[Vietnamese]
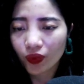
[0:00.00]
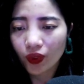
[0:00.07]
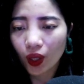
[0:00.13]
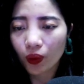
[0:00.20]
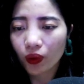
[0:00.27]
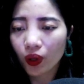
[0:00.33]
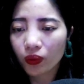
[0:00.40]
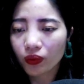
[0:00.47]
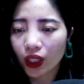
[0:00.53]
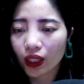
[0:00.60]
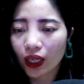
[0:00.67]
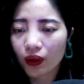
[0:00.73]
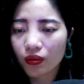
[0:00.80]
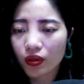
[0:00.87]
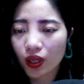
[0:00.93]
Nếu không thể
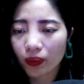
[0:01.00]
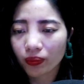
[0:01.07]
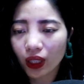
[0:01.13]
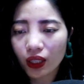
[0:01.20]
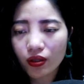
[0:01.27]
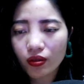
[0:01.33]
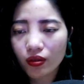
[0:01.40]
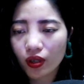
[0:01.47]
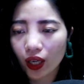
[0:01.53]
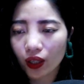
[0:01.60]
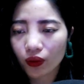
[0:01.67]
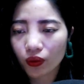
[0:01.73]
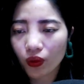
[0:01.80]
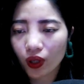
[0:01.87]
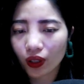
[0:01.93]
nào dập tắt sự
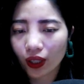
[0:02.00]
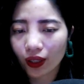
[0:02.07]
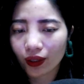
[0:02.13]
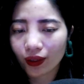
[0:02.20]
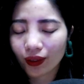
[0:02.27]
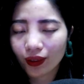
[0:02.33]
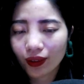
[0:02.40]
ghen tuông này,